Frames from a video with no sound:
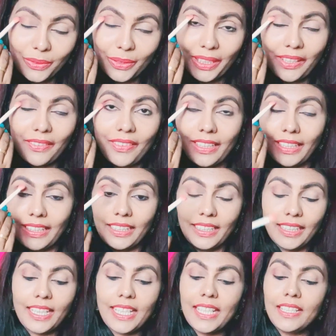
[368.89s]
ஓகேவா அந்த
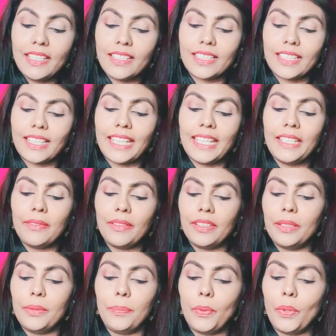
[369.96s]
க்ரீன் ஸ்க்ரீன்
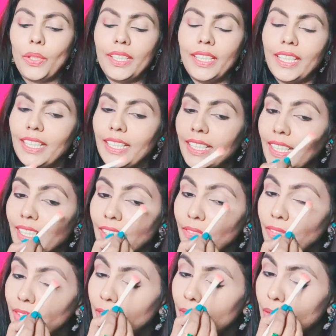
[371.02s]
வந்து போட்டு எடுக்கிற
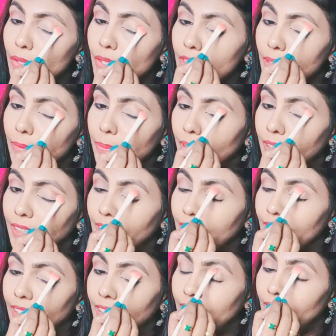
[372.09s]
வீடியோஸில்
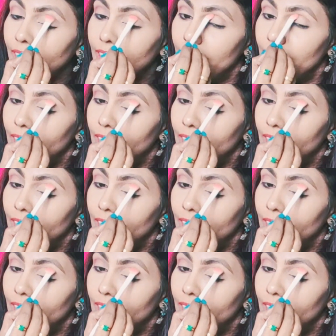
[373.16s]
பார்த்தீங்கன்னா